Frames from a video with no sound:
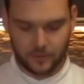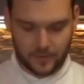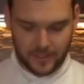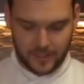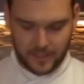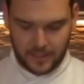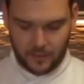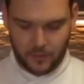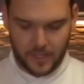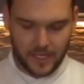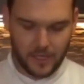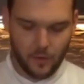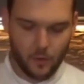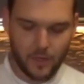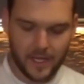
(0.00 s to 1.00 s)
Mas vamos entender o
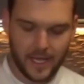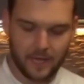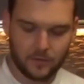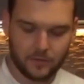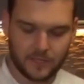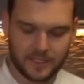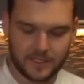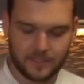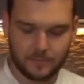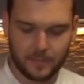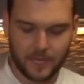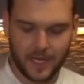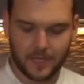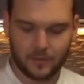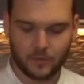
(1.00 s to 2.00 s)
que, que eu quero desse
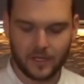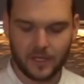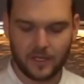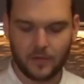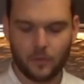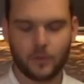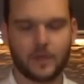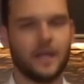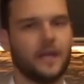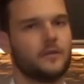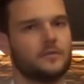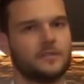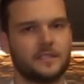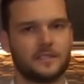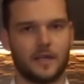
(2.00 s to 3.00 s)
prato, o que, que eu
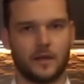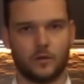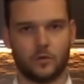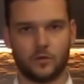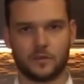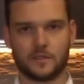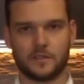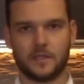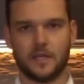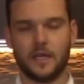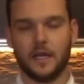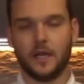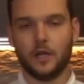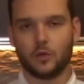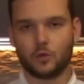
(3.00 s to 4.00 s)
quero desse arroz.
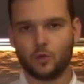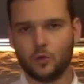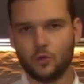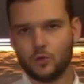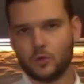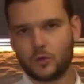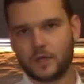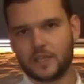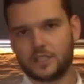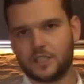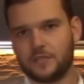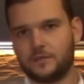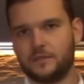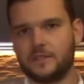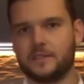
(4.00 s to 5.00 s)
Tudo que
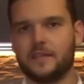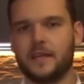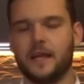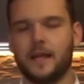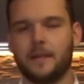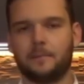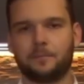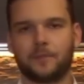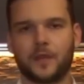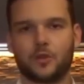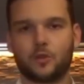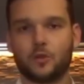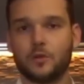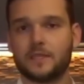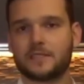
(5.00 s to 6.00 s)
a gente
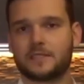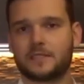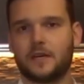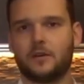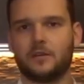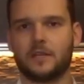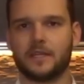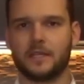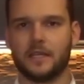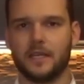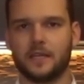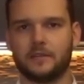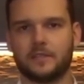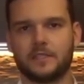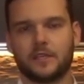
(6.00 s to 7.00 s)
fizer, toda essa aula
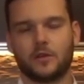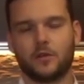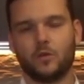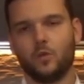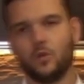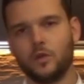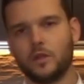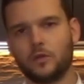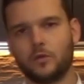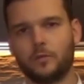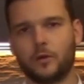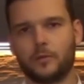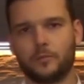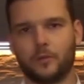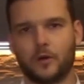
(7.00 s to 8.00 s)
inteira, vai ser com um
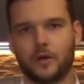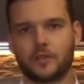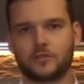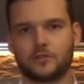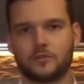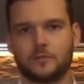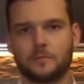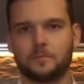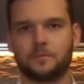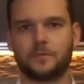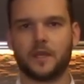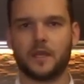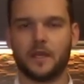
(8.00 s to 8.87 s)
único propósito.